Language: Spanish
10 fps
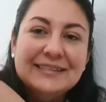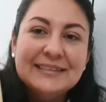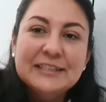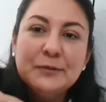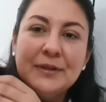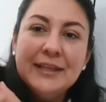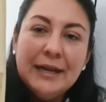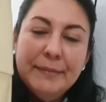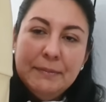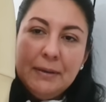este suéter
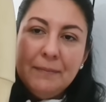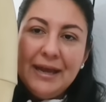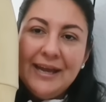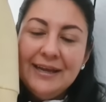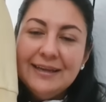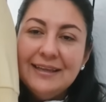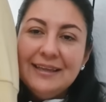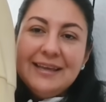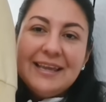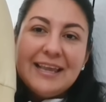a mi mamá
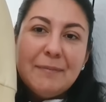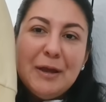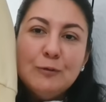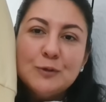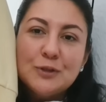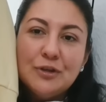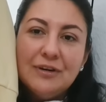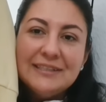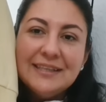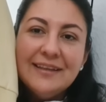y me gustó
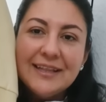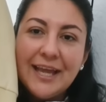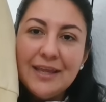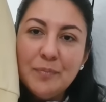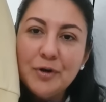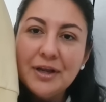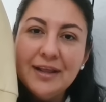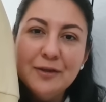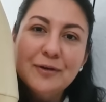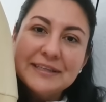este detalle porque
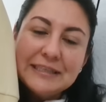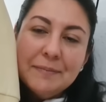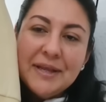le digo que se